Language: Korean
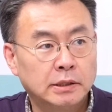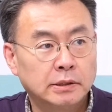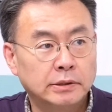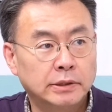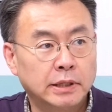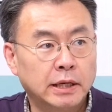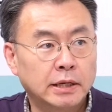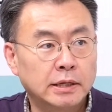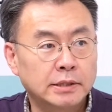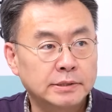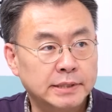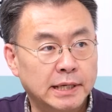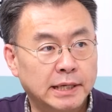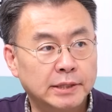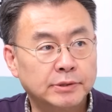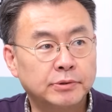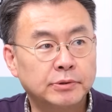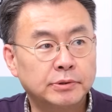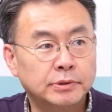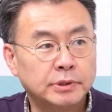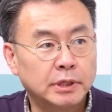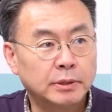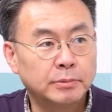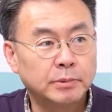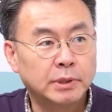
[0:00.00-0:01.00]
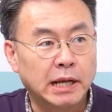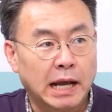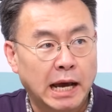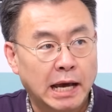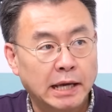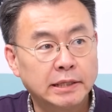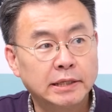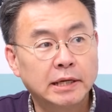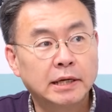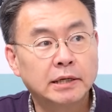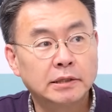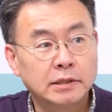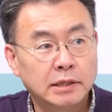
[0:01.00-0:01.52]
내가 재선되면
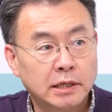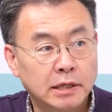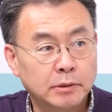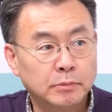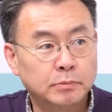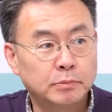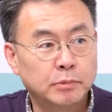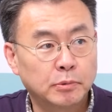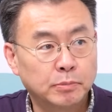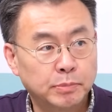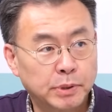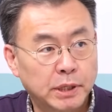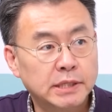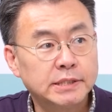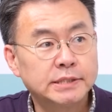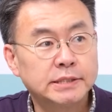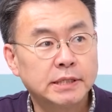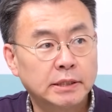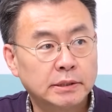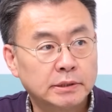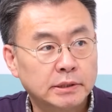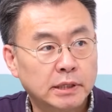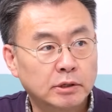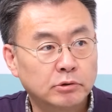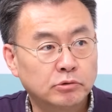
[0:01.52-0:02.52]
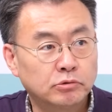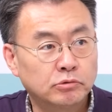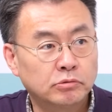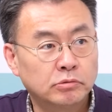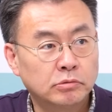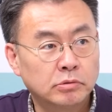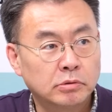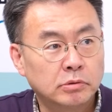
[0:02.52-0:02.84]
IRA 뭐 폐지한다고